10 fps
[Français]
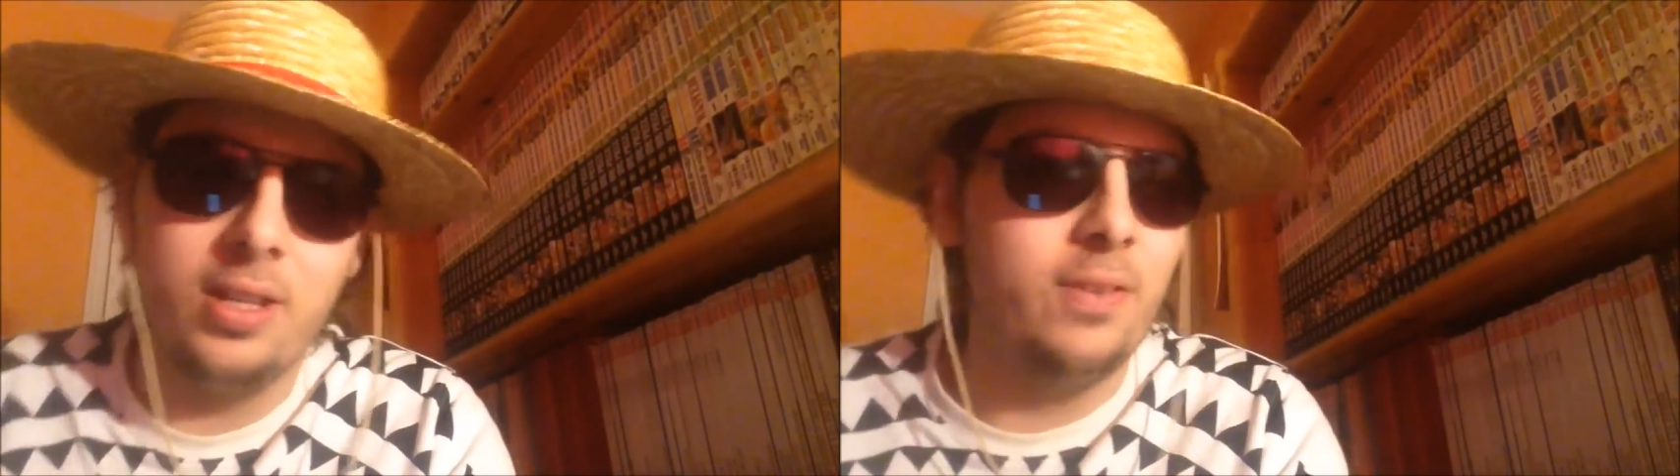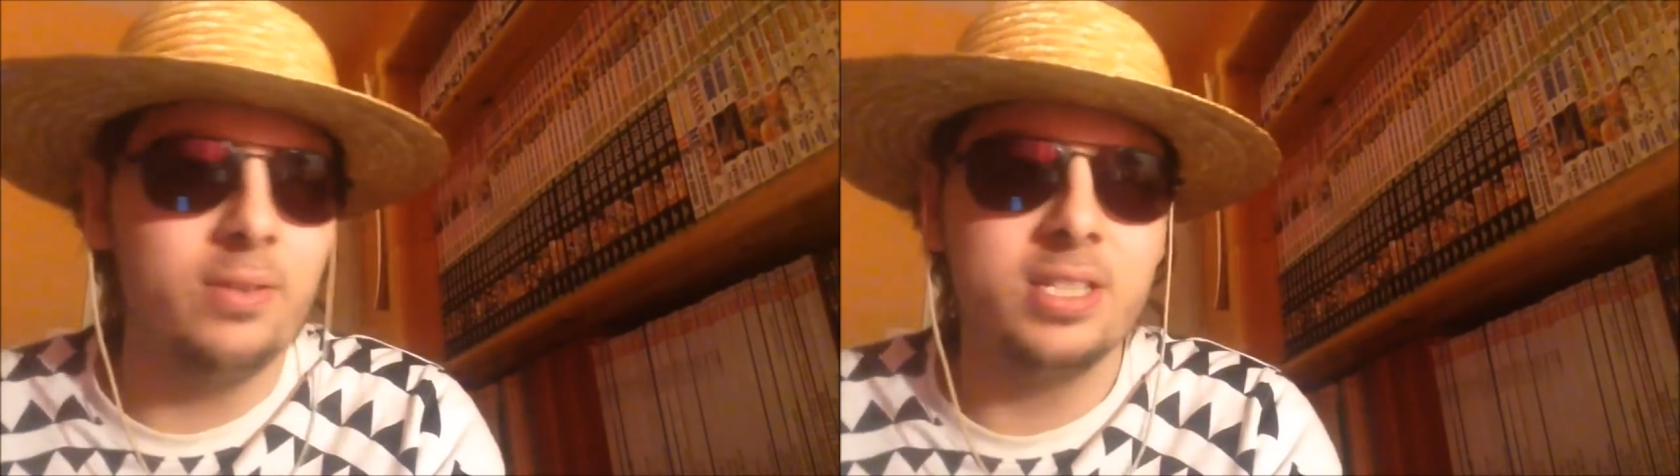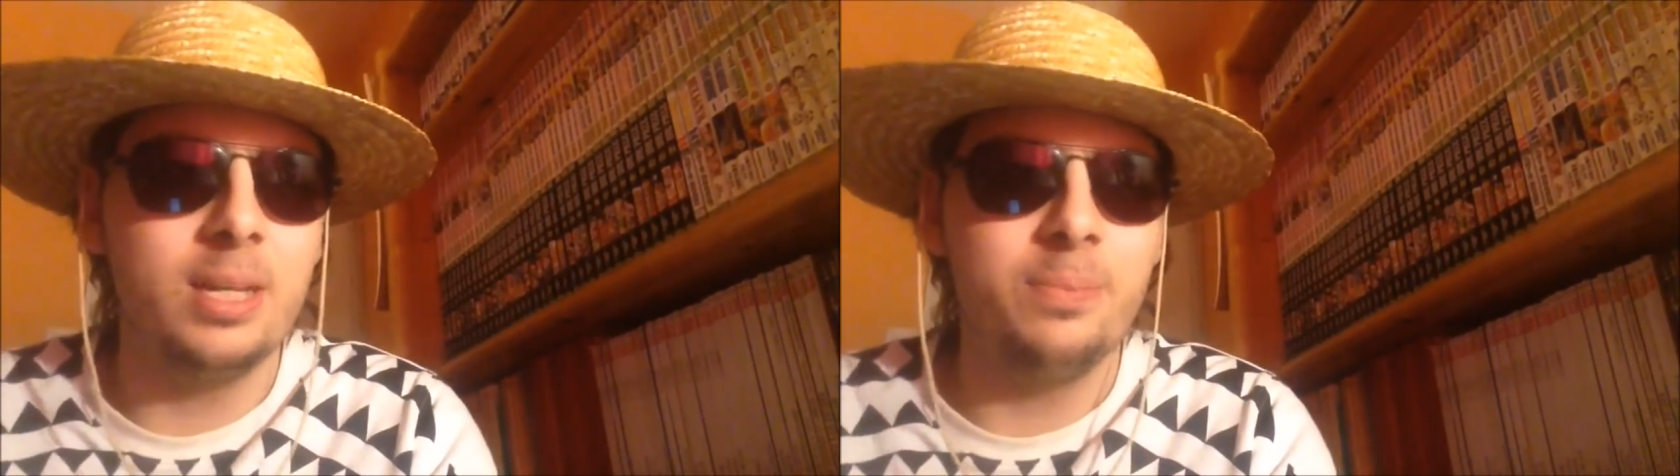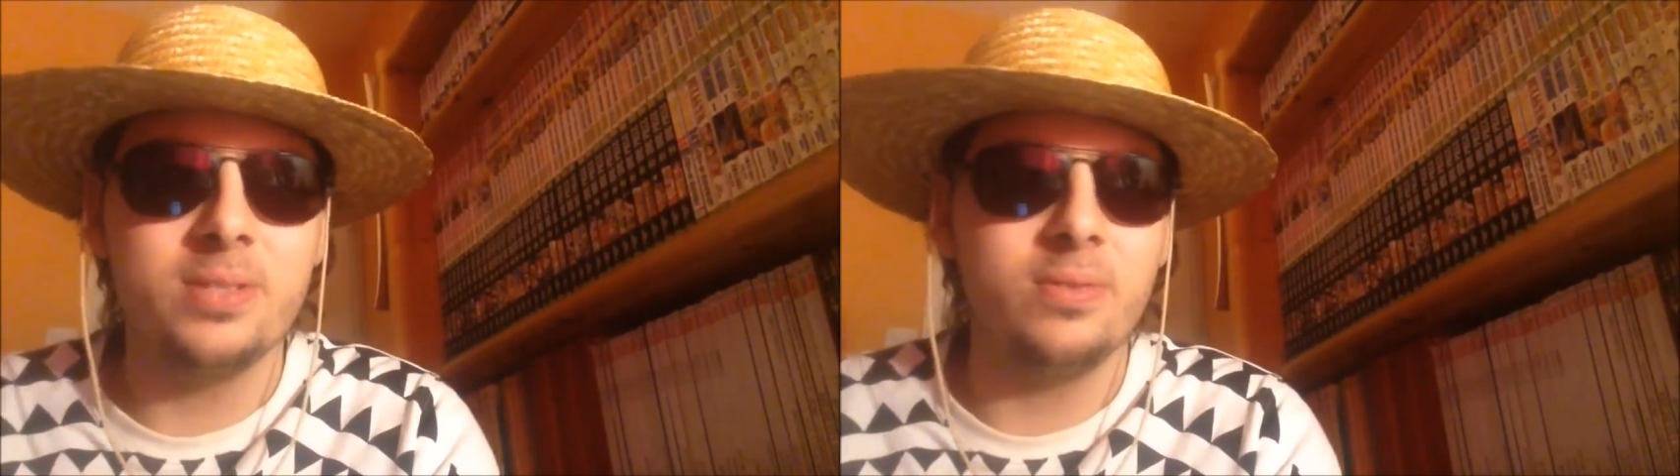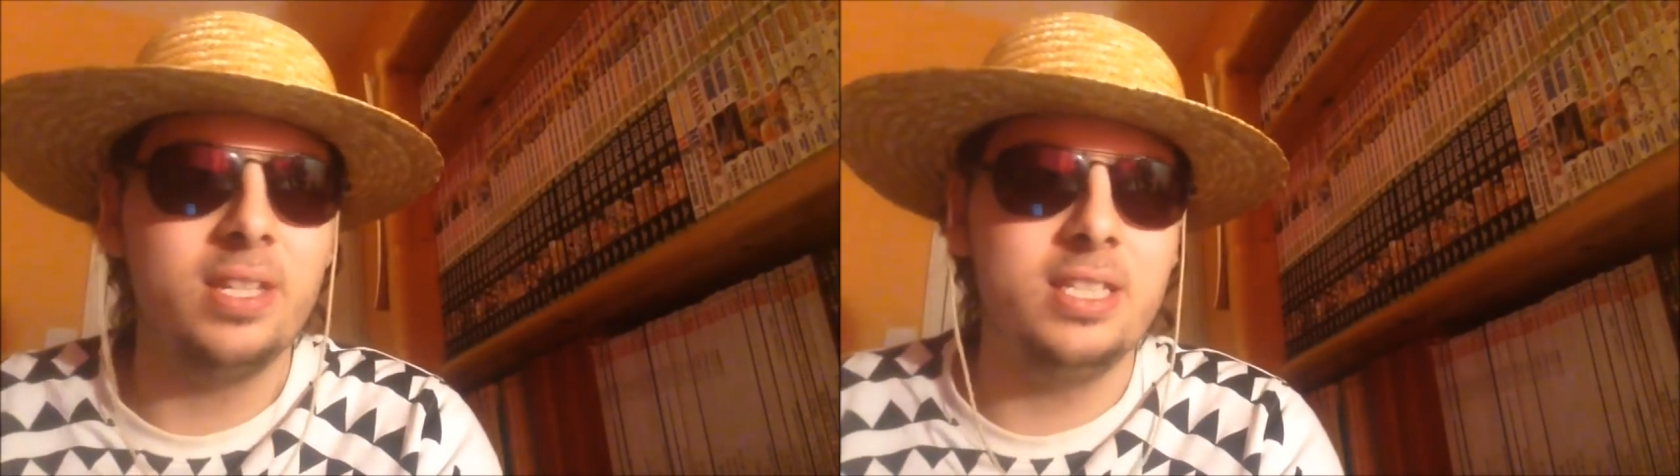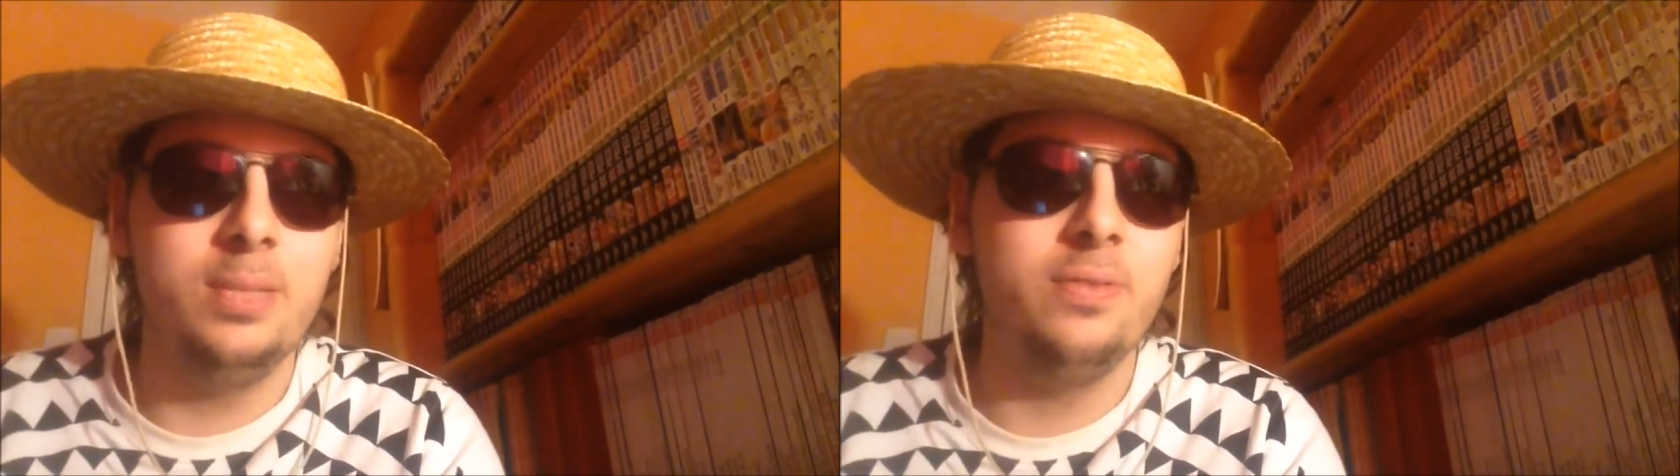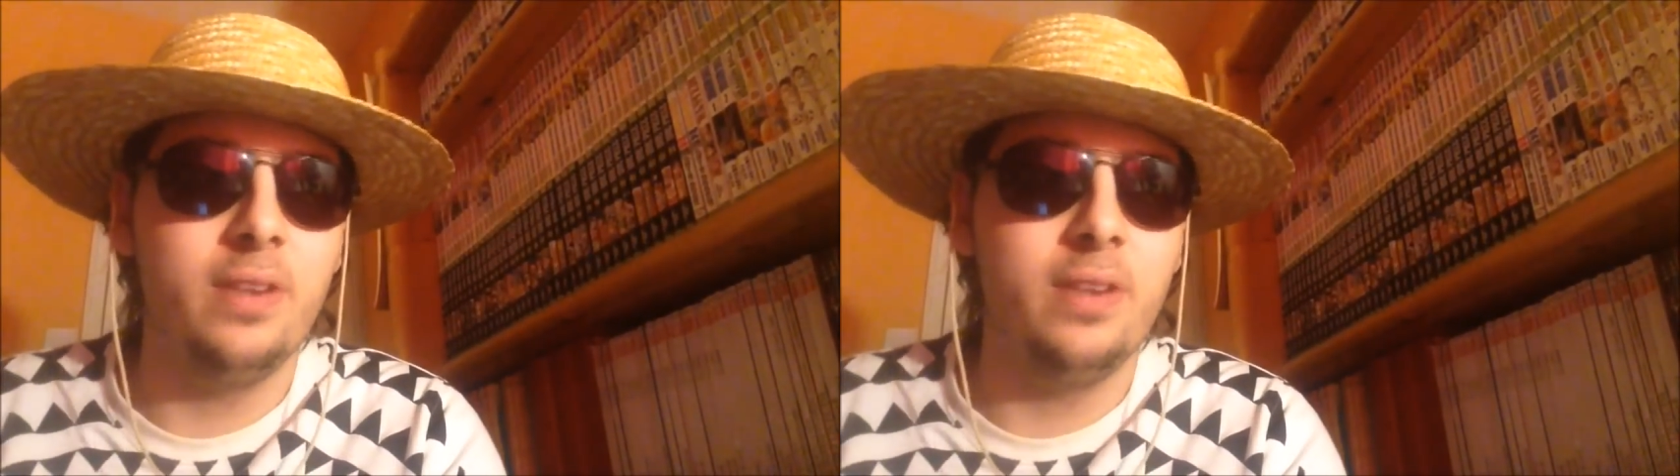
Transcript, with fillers: Il va handicaper son équipe,